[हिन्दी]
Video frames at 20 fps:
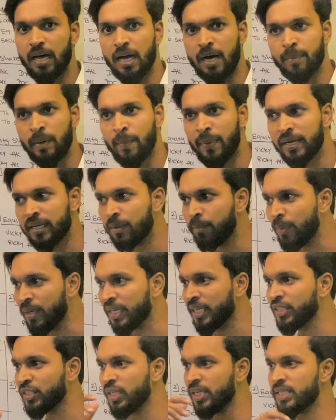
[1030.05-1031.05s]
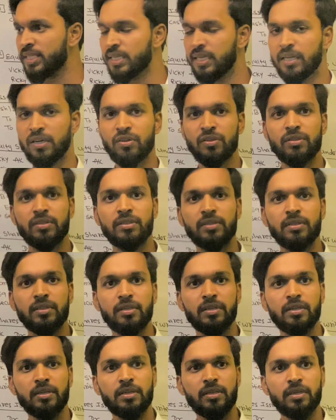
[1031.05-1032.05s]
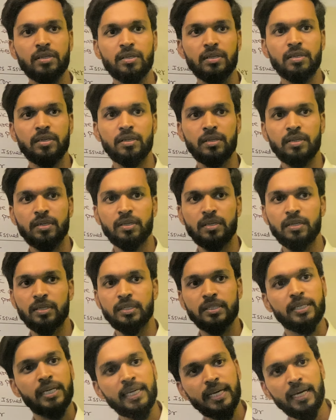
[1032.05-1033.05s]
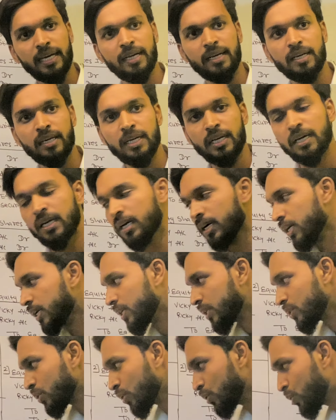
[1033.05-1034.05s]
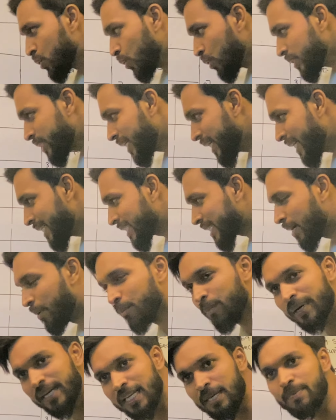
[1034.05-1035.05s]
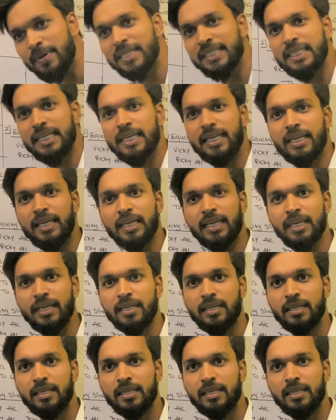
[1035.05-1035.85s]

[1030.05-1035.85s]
आप हमारे कंपनी का शेयर्स ले लो ठीक है तो जो शेयर्स कंपनी बेचेगी